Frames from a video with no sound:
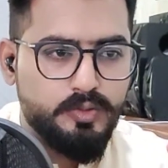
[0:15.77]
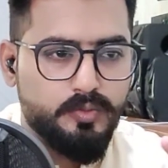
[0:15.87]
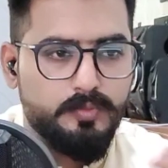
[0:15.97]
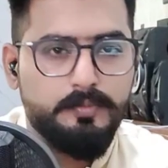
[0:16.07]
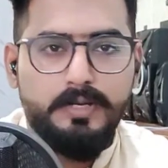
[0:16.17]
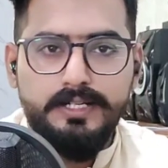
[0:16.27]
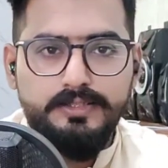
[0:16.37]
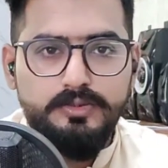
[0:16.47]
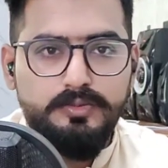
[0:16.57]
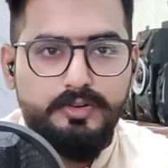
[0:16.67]
टू
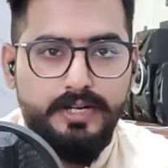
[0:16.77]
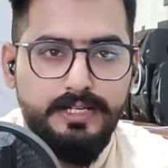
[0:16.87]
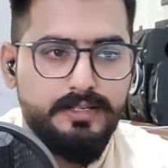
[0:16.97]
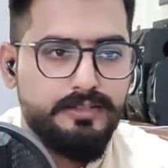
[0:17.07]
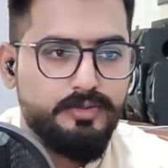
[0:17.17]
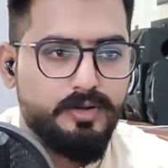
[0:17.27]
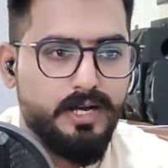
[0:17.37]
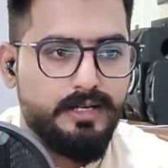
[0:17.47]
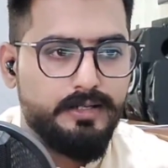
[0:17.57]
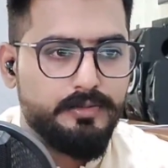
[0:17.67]
पार्ट टू ट्रेलर जो
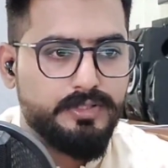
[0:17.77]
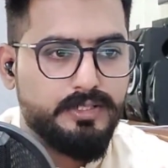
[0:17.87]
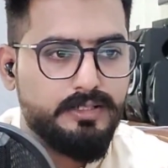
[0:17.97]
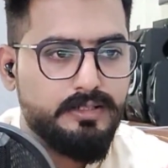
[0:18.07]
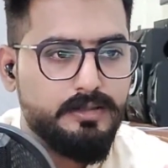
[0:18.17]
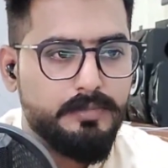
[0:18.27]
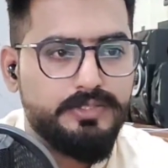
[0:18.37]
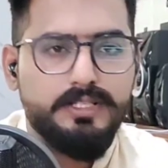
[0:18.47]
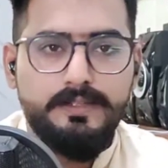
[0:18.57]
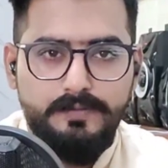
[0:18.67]
आ रहा है उसका
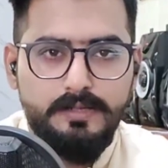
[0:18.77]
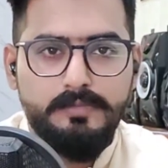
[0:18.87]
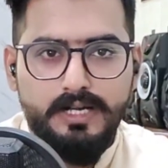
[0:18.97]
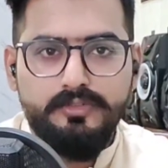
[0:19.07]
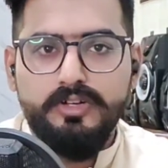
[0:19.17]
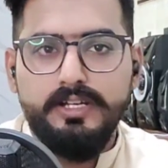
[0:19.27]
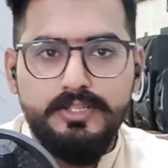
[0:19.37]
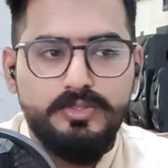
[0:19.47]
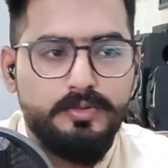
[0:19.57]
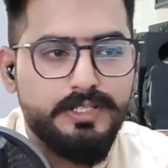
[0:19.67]
बेसिकली फिल्म आज
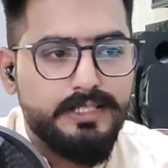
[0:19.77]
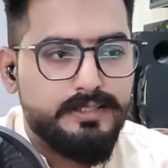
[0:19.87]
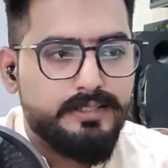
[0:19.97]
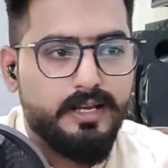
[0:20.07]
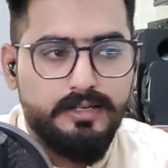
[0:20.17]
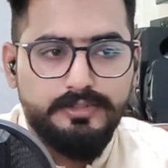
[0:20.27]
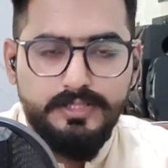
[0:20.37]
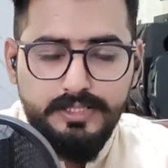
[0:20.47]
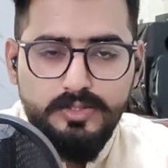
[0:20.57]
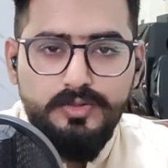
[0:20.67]
रिलीज़ हो रही है ग्यारह
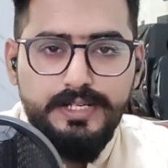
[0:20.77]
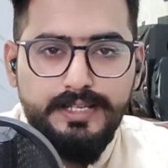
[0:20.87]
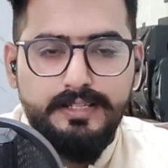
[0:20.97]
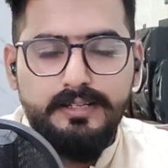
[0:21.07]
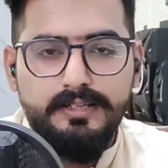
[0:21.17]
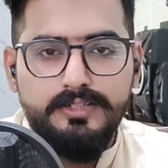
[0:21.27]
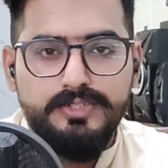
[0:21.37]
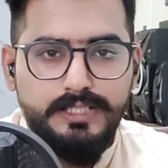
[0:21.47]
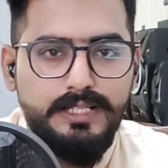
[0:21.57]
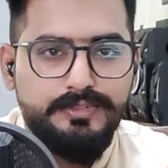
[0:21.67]
तारीख को लेकिन
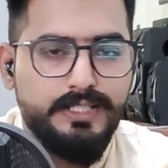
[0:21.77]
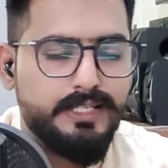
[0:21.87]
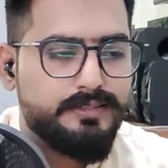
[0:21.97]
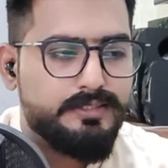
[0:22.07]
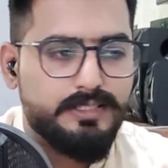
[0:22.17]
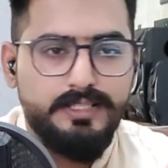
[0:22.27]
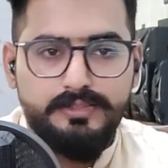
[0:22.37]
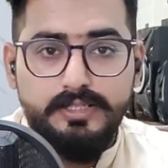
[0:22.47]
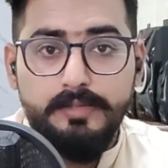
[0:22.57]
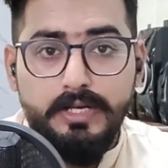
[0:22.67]
सीन uh, ऐसे है सीन
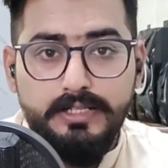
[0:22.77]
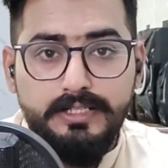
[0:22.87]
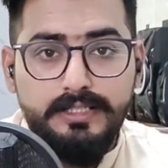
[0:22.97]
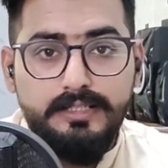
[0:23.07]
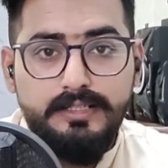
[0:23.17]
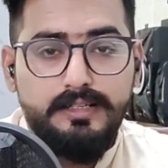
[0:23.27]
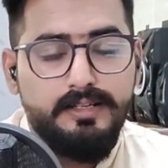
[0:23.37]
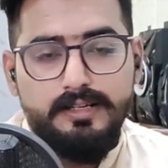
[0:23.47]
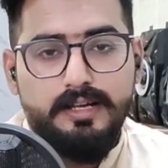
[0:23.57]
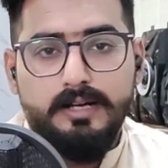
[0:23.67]
ऐसे है भाई के
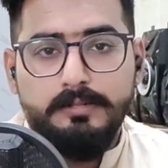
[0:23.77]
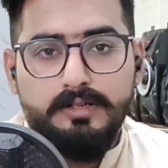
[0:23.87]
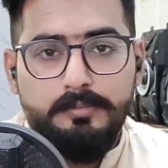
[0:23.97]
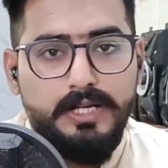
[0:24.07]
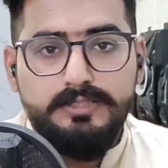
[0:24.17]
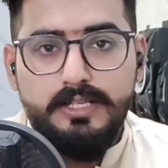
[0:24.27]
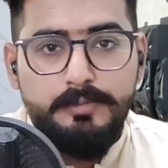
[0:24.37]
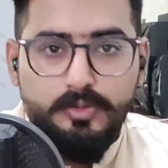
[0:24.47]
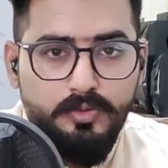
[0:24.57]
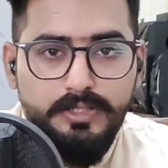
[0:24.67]
अब uh, पाकिस्तान
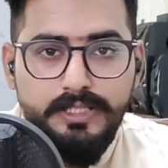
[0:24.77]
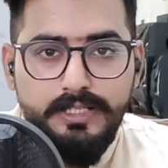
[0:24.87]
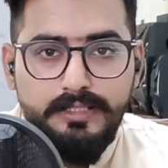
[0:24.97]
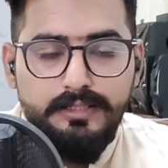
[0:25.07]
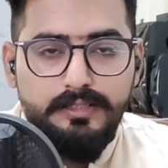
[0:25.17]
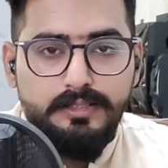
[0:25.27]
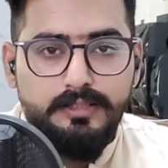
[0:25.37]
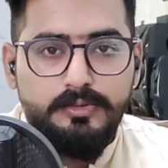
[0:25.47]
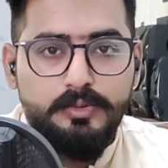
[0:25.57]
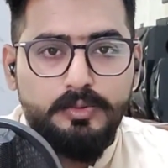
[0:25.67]
में तो हो नहीं रही uh,
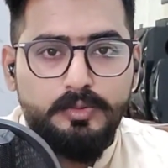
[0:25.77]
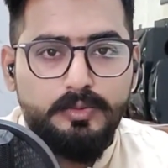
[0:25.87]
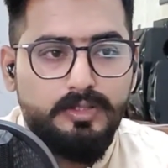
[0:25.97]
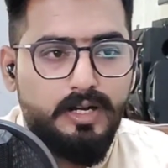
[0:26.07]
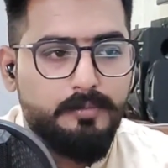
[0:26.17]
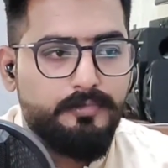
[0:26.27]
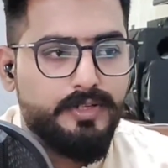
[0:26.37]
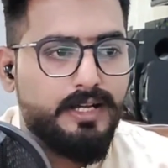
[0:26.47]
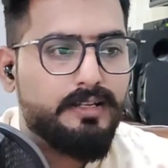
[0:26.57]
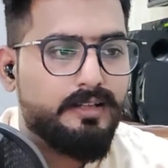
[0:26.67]
तो हम
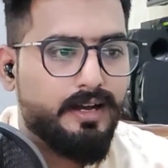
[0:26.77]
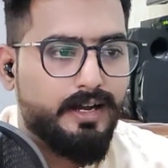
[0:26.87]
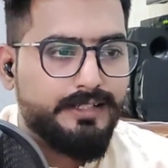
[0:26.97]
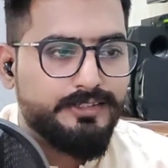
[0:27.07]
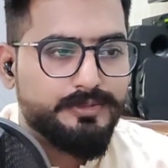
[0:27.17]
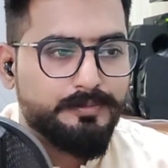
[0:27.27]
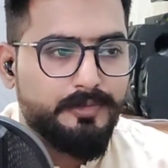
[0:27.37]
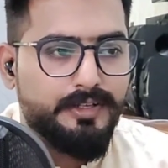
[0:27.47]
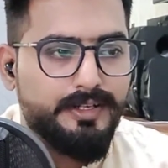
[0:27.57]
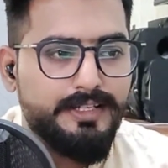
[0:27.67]
फिलहाल आज
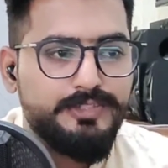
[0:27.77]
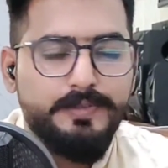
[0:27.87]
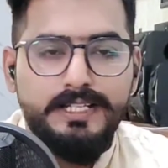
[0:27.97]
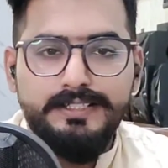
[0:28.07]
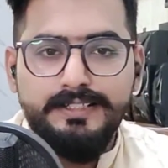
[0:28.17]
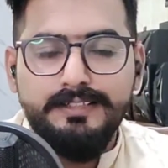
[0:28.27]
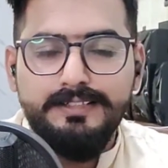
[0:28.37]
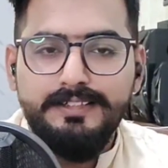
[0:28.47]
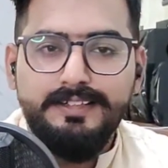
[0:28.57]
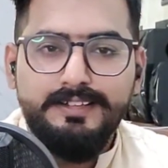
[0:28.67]
रिलीज़ वाले दिन
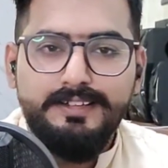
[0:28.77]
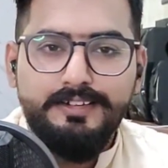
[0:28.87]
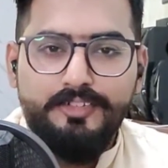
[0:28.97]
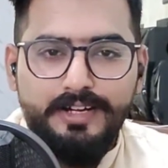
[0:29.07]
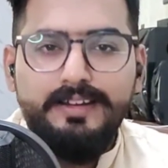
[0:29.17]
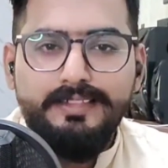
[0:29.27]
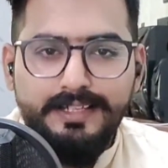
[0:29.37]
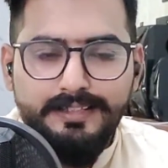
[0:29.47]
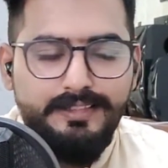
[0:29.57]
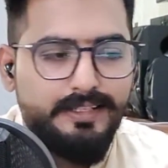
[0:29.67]
ट्रेलर
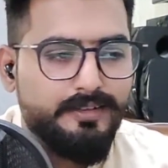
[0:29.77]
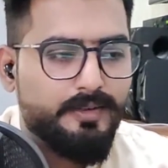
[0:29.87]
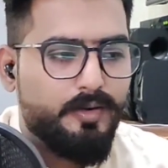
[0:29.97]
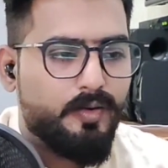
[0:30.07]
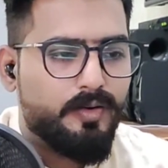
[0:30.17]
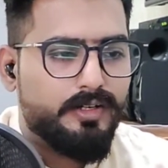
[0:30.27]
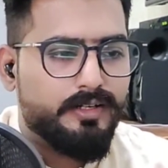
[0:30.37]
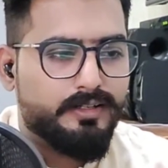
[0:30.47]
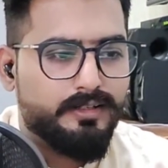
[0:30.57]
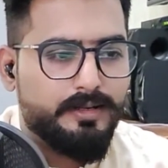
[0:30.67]
देखते हैं और
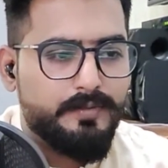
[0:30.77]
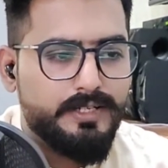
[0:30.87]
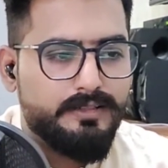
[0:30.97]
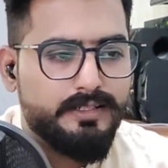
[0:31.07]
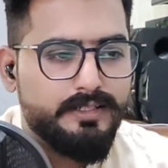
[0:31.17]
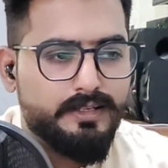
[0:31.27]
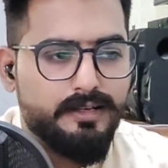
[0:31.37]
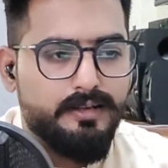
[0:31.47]
डेफिनेटली